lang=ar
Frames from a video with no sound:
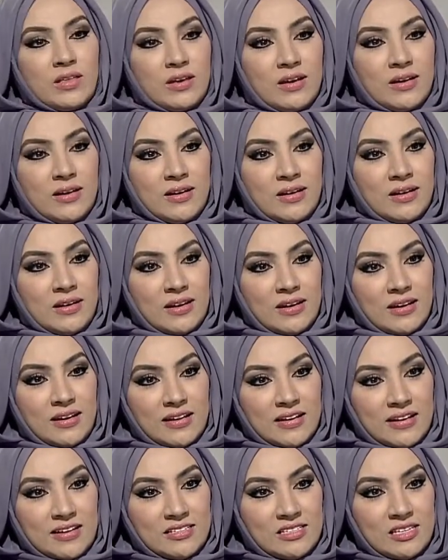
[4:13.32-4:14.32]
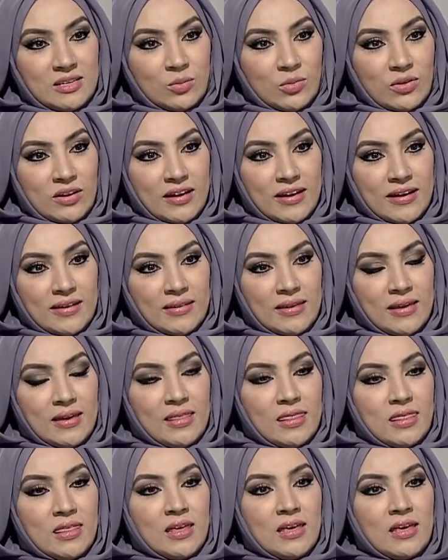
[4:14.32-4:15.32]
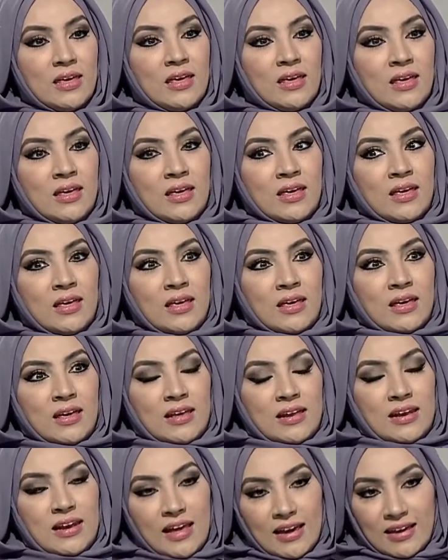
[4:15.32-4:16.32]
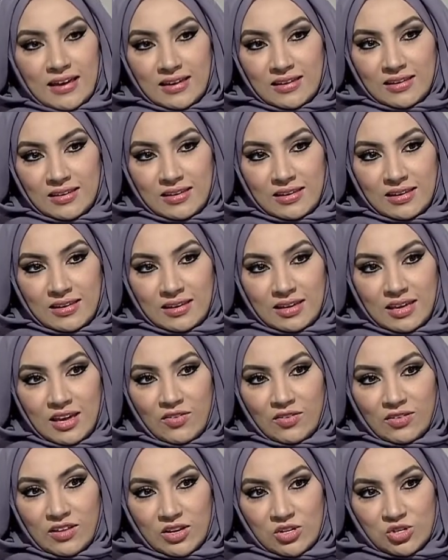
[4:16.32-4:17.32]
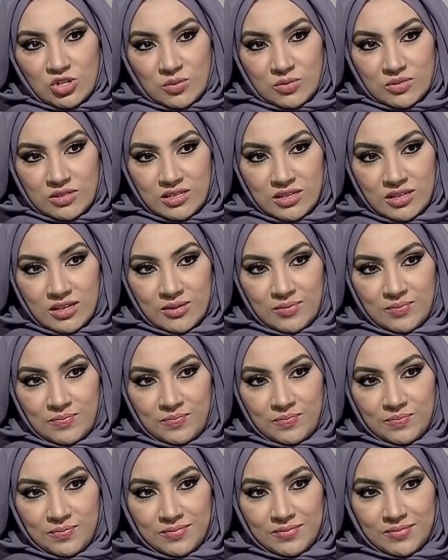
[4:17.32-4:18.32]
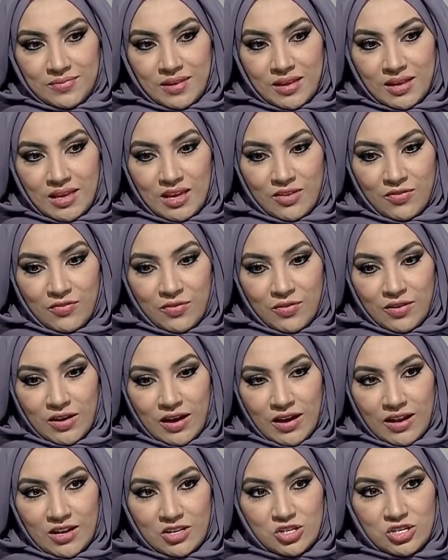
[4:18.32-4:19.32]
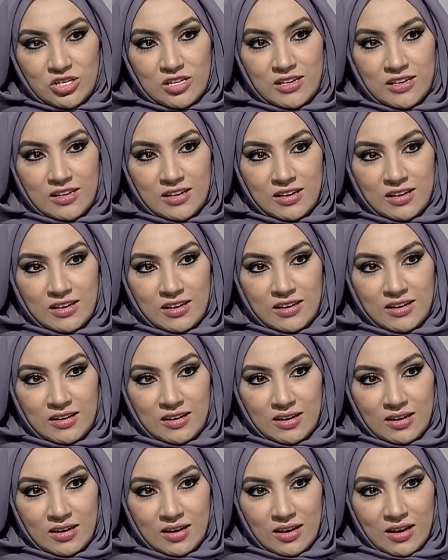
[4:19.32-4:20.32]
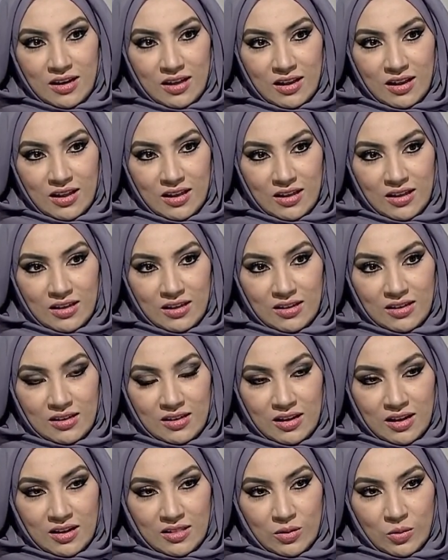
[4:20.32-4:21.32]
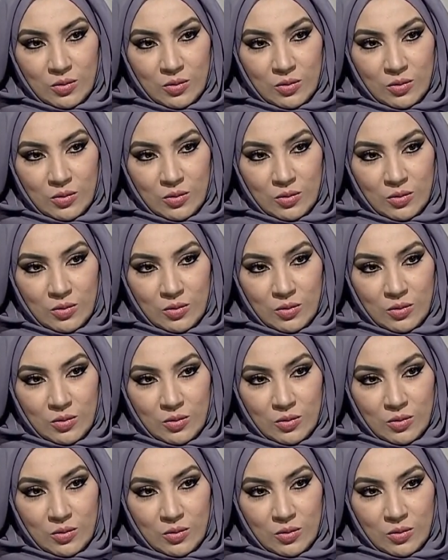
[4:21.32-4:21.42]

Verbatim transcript: بين القديم والحديث لكن كيف ترجمتيه كيف أخرجتيه آه، على آه،